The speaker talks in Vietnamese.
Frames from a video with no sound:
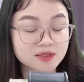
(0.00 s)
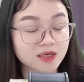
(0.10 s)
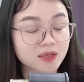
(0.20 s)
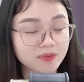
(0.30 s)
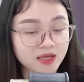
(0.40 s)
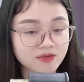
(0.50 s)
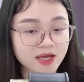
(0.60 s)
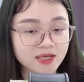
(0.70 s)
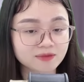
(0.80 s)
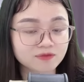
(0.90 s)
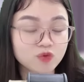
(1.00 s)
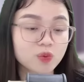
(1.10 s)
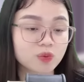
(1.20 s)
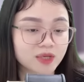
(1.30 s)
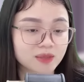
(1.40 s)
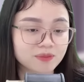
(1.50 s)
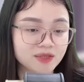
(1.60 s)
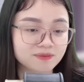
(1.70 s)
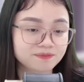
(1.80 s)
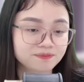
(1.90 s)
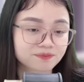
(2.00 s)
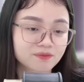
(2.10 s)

Sinh nhật năm nay với anh vô cùng đặc biệt